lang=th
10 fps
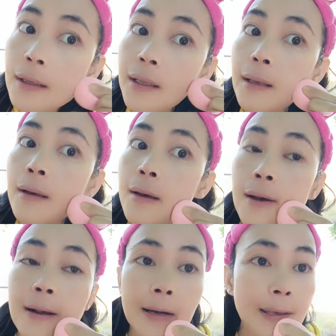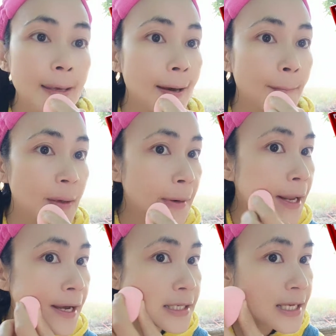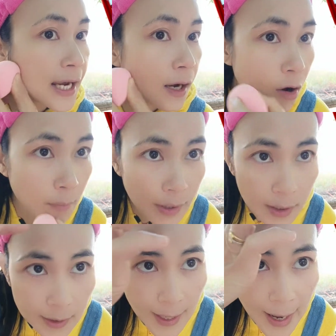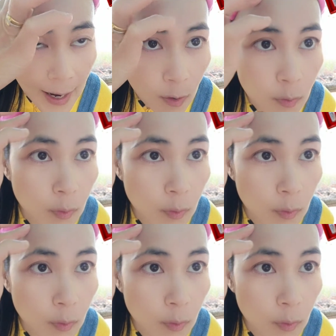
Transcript: นี่เกลี่ยมีปัญหาใช้รองพื้นแล้ว